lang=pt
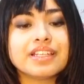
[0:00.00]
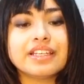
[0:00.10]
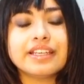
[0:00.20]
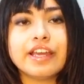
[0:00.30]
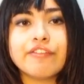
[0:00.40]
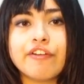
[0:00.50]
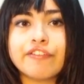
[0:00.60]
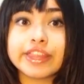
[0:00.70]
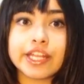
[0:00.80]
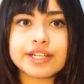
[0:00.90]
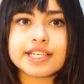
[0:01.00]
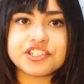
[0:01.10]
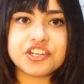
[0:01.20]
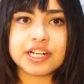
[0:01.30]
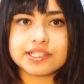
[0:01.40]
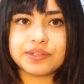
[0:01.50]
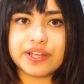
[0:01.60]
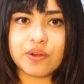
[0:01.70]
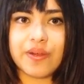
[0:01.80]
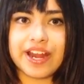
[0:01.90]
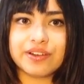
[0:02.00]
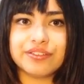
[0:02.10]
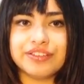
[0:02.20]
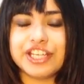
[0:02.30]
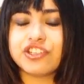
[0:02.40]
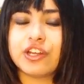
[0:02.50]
E eu vou dando essas dicas ao decorrer do vídeo,